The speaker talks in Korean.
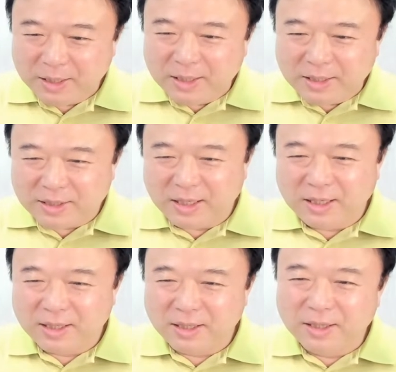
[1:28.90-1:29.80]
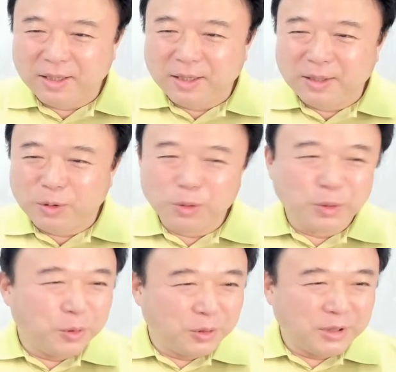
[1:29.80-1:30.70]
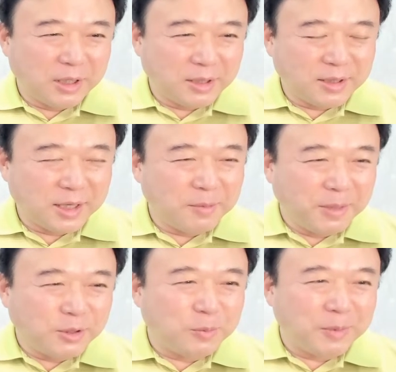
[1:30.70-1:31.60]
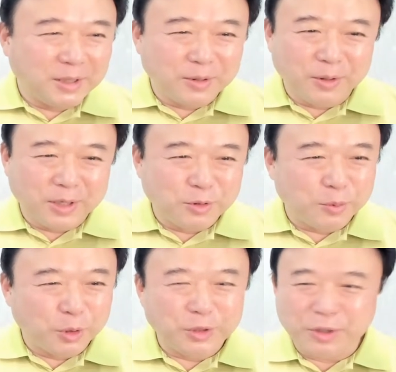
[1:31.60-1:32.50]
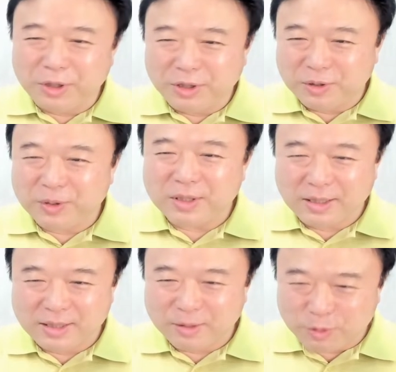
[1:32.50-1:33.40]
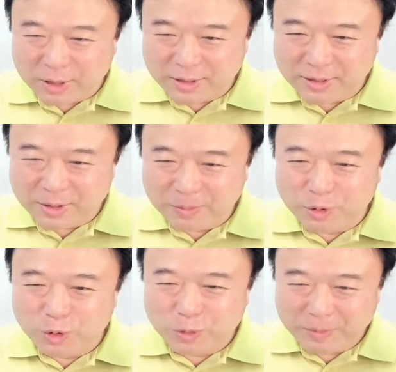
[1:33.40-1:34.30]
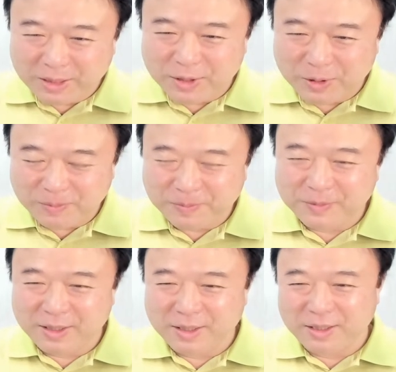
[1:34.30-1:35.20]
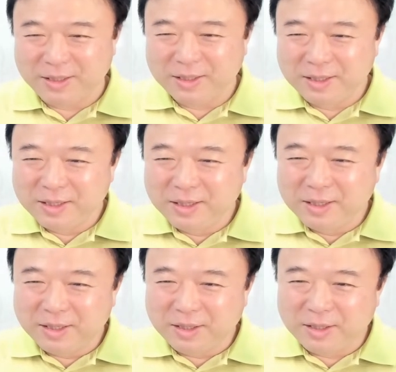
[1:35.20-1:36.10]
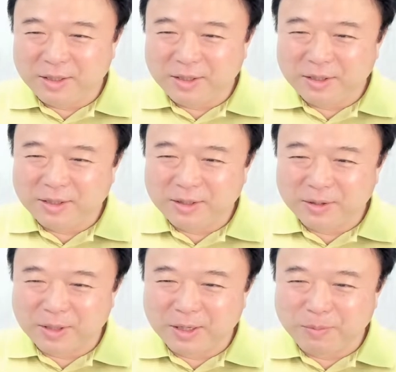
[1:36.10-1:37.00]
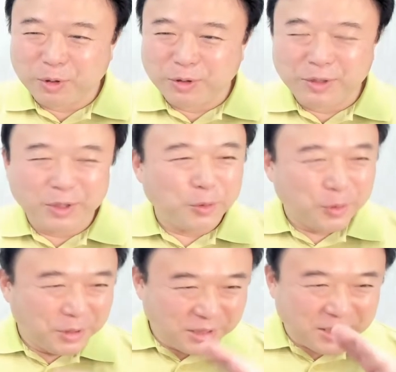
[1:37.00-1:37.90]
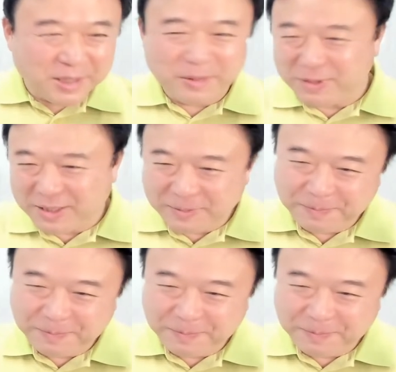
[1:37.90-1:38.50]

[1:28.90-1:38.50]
자, 또 이제 제가 만점 받은 걸 계속 보여드려야죠. 가장 최근 시험도 만점 예, 아, 이렇게 보여드리고 시작합니다.